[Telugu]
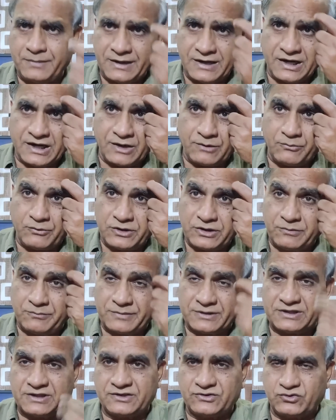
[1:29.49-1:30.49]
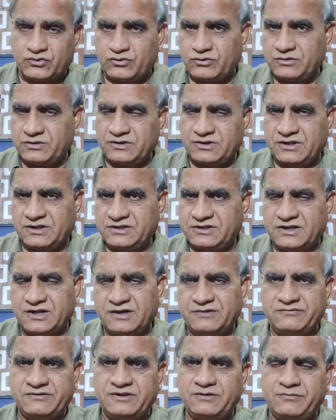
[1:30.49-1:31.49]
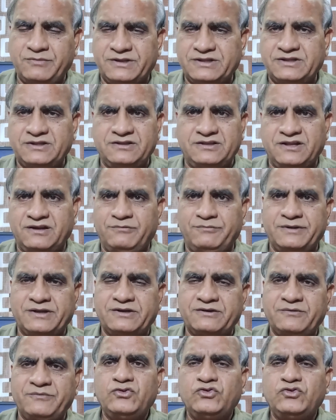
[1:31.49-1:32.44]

బిల్లు ఆమోదింప చేసుకుంది దానికి చాలామంది మద్దతు తెలిపారు